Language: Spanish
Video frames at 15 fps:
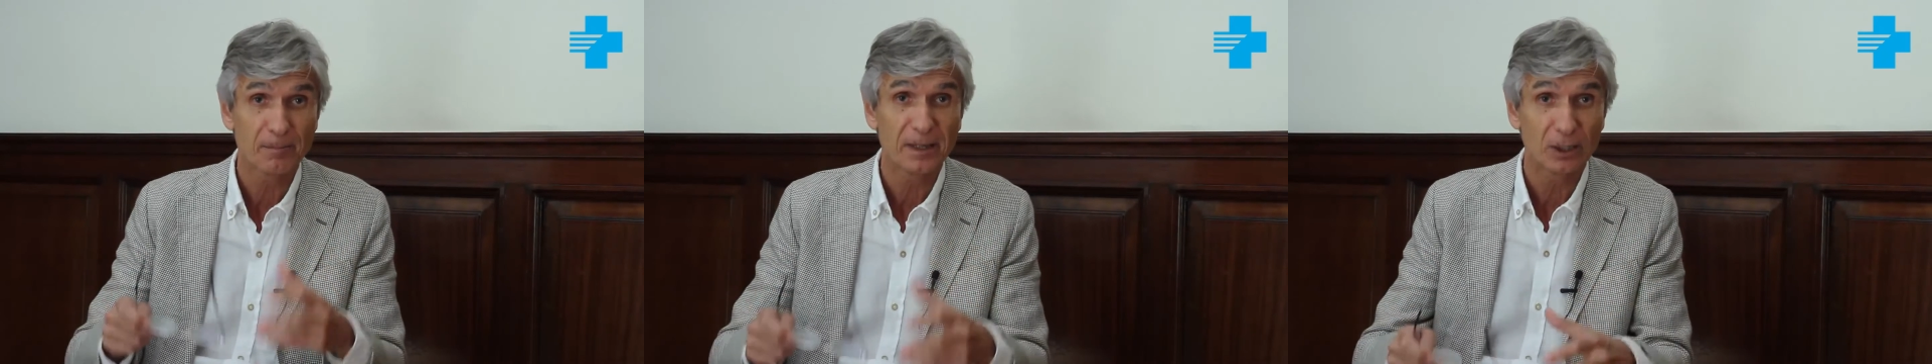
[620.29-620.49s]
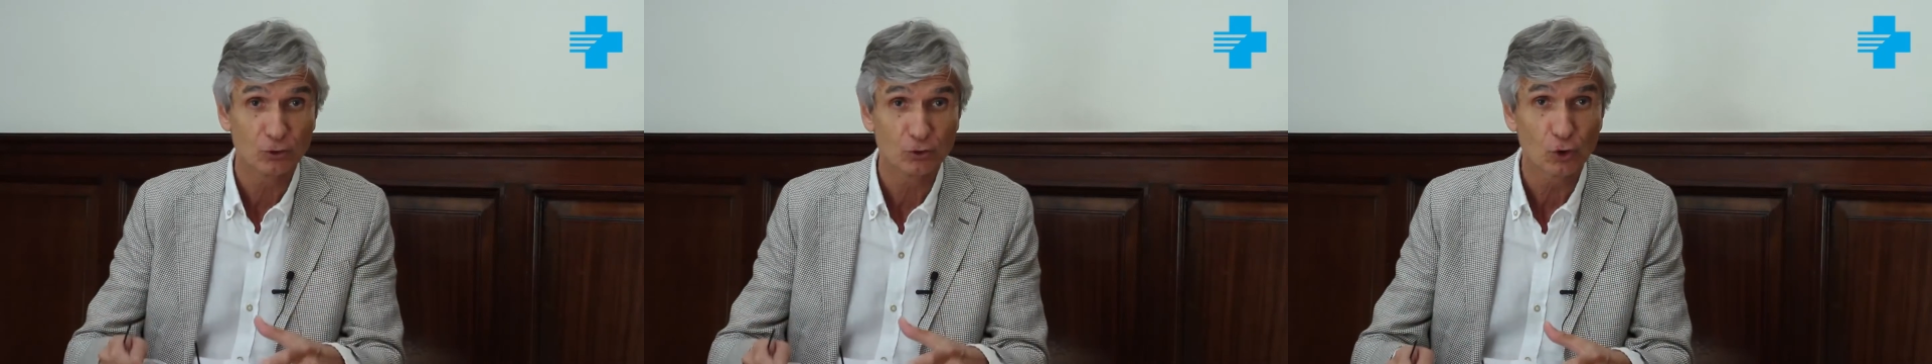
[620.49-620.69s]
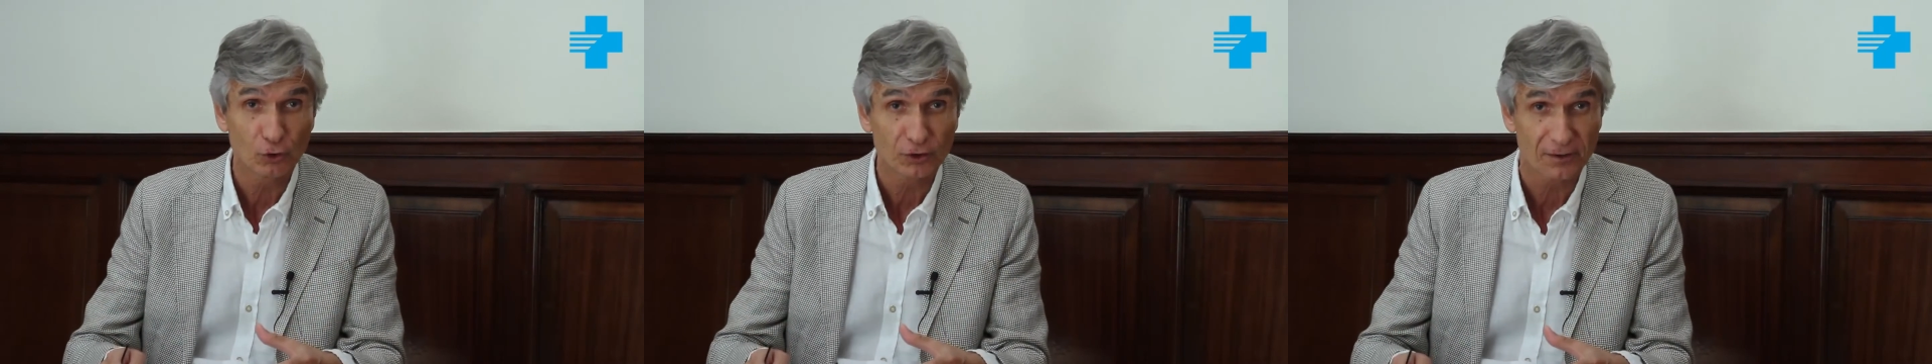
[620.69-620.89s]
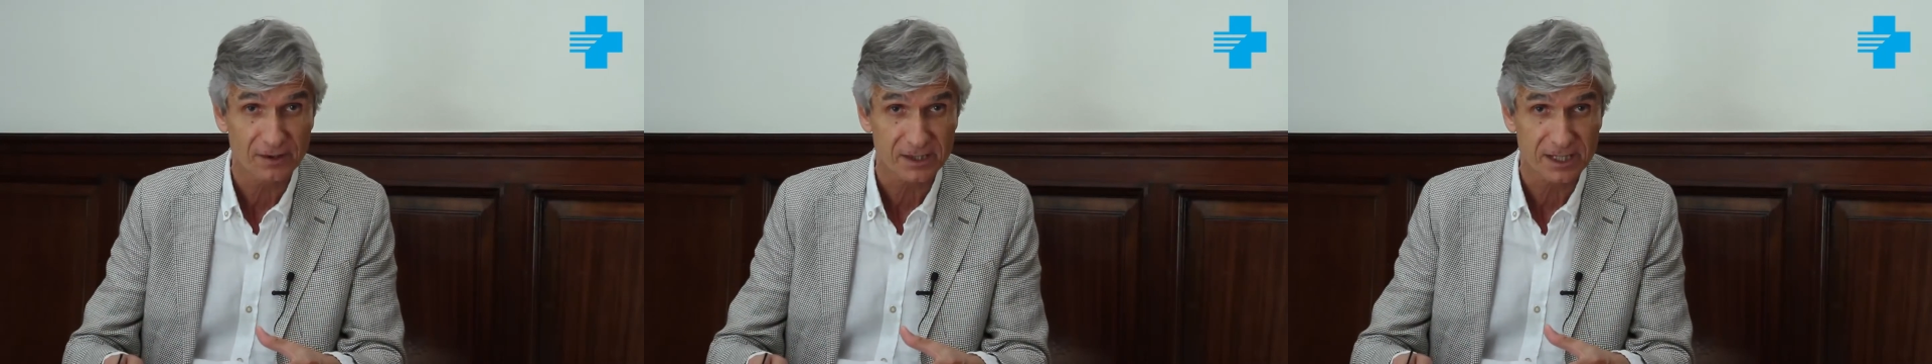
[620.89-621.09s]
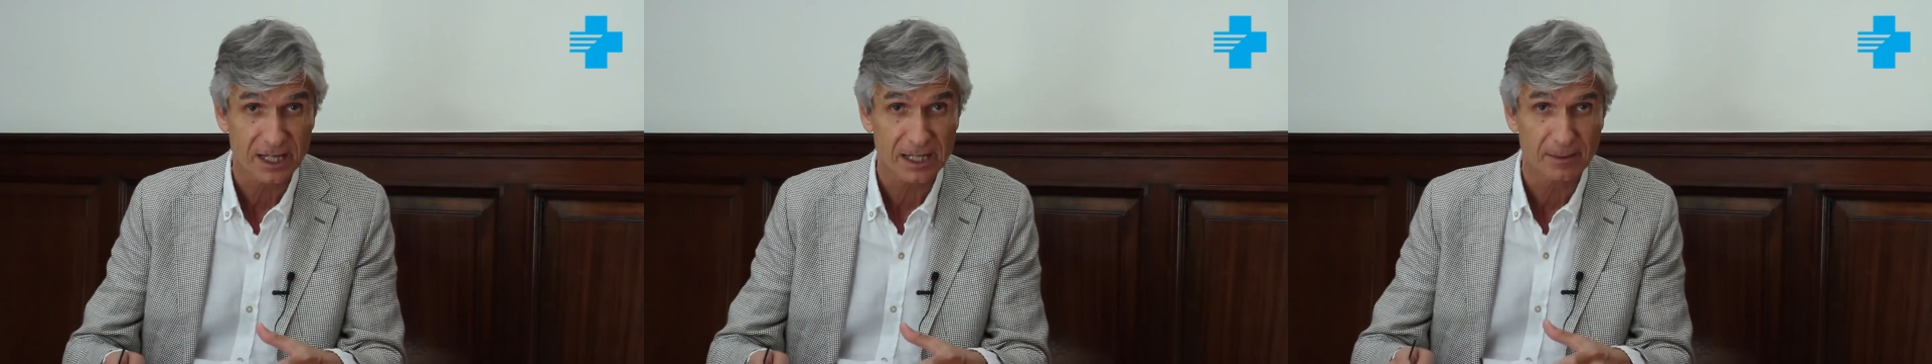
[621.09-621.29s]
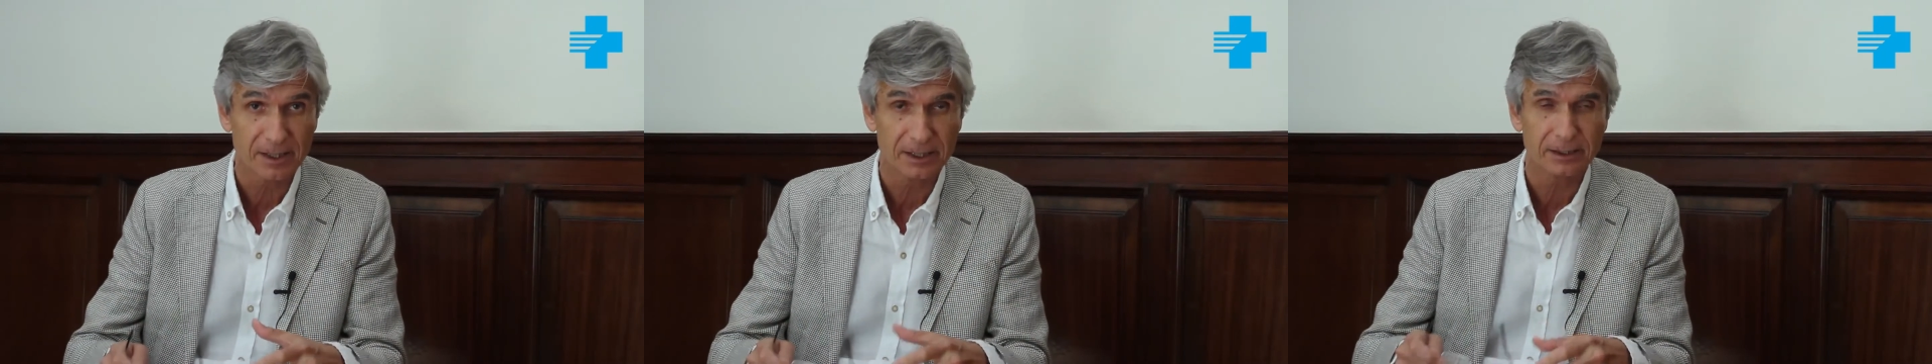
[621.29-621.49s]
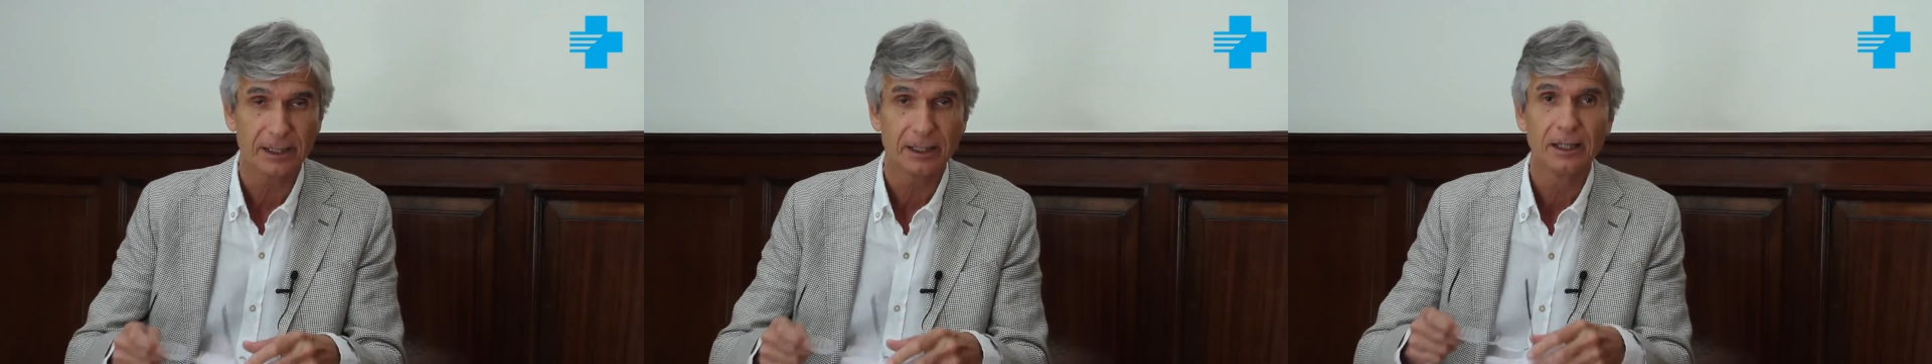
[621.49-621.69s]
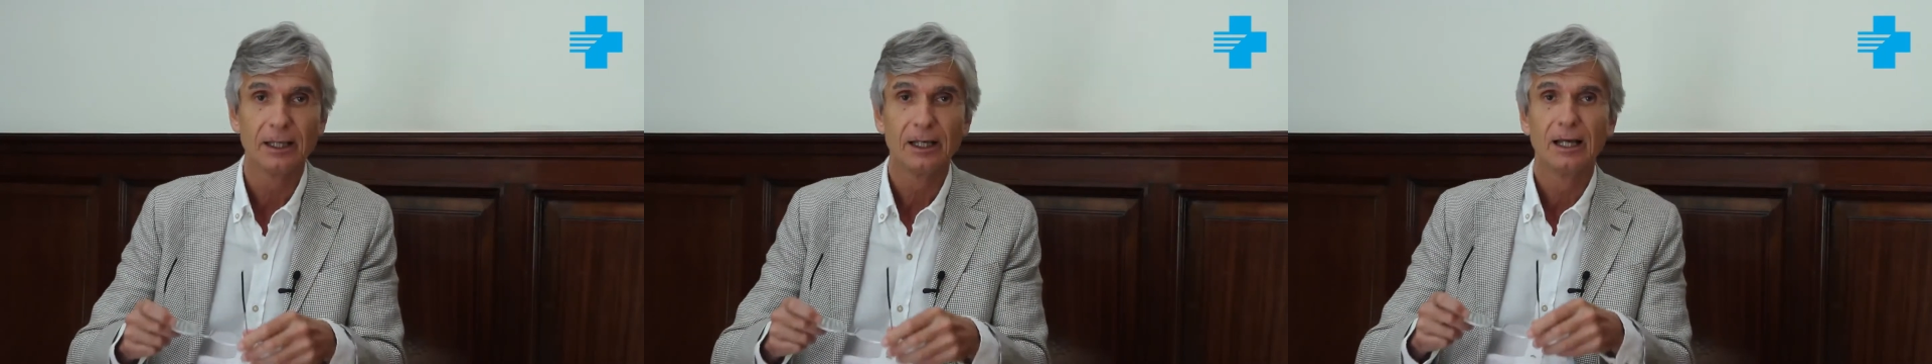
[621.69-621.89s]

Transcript: pero no necesariamente